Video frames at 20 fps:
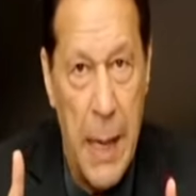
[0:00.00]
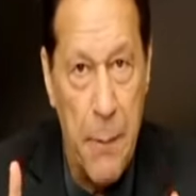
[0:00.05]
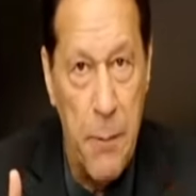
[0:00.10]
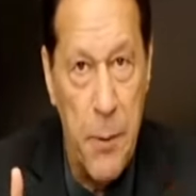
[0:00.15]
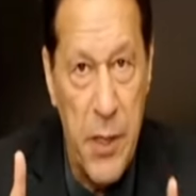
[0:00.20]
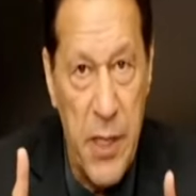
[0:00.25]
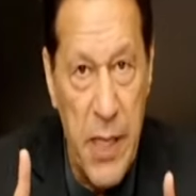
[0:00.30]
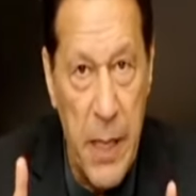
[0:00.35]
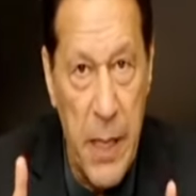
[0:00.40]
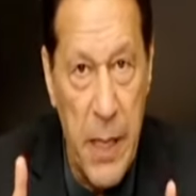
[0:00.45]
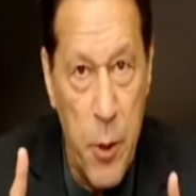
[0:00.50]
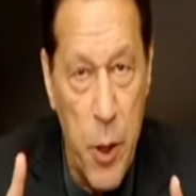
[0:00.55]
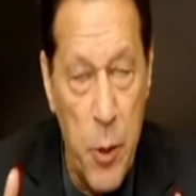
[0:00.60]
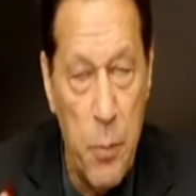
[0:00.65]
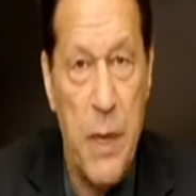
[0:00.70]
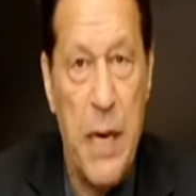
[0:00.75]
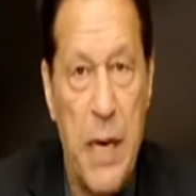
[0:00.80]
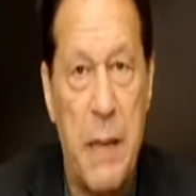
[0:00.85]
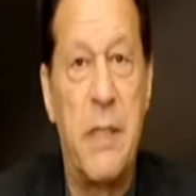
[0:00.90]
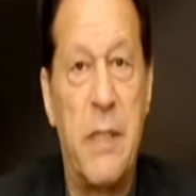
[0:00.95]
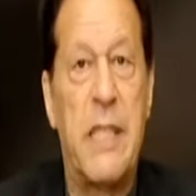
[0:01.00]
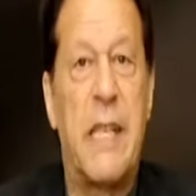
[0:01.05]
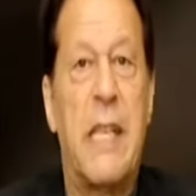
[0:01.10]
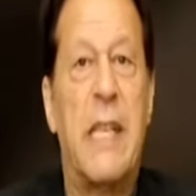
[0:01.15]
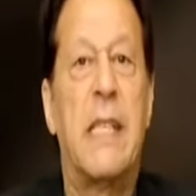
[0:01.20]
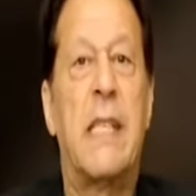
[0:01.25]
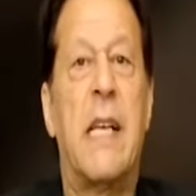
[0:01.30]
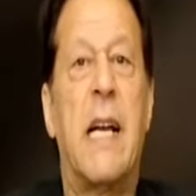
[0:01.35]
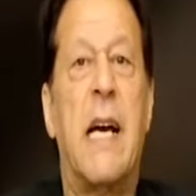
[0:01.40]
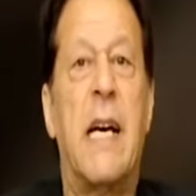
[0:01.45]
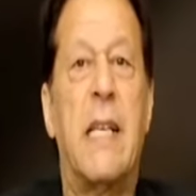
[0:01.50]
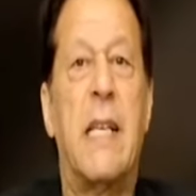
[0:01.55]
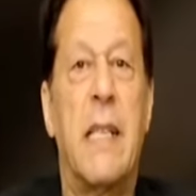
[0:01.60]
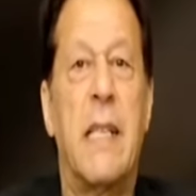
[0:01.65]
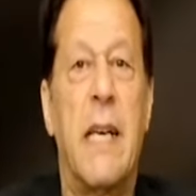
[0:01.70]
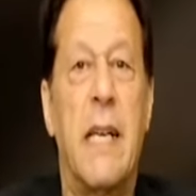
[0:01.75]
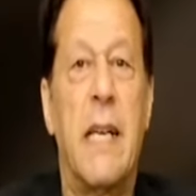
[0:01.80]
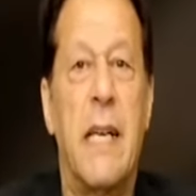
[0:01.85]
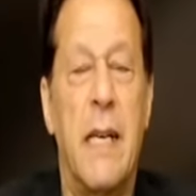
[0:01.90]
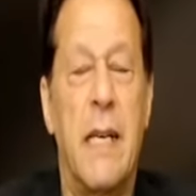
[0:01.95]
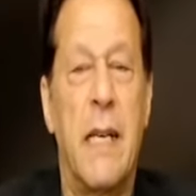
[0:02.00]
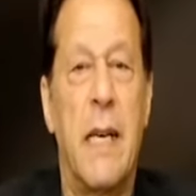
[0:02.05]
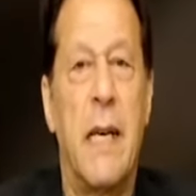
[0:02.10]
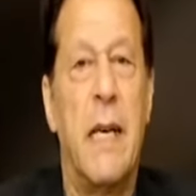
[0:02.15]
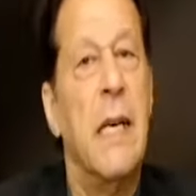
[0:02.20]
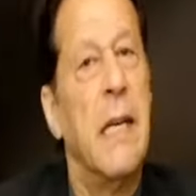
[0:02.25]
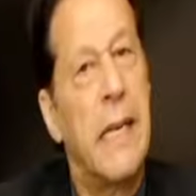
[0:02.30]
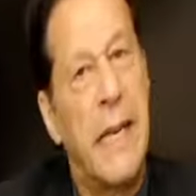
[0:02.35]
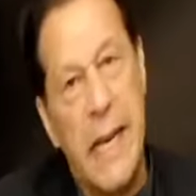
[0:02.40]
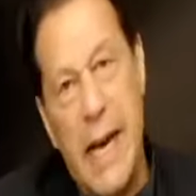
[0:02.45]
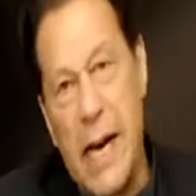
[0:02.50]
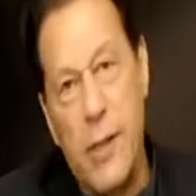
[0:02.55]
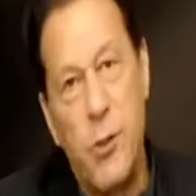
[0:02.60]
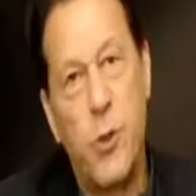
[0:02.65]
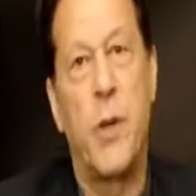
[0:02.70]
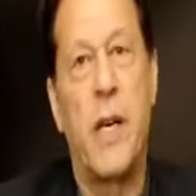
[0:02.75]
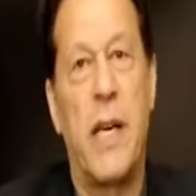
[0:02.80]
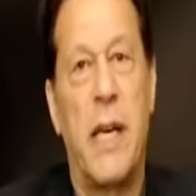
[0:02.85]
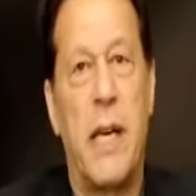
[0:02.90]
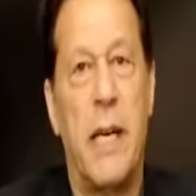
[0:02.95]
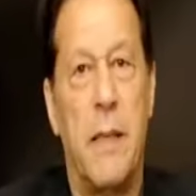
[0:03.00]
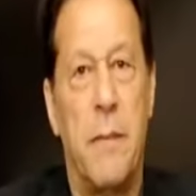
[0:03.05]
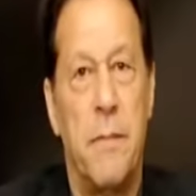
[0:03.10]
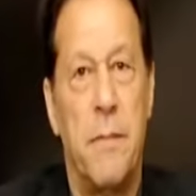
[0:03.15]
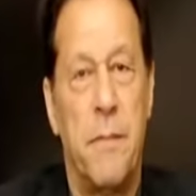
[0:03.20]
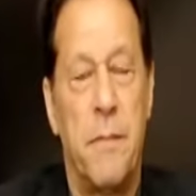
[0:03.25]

आप सबके ऊपर अब इसके असरात आने लगे हैं कि आ चुके हैं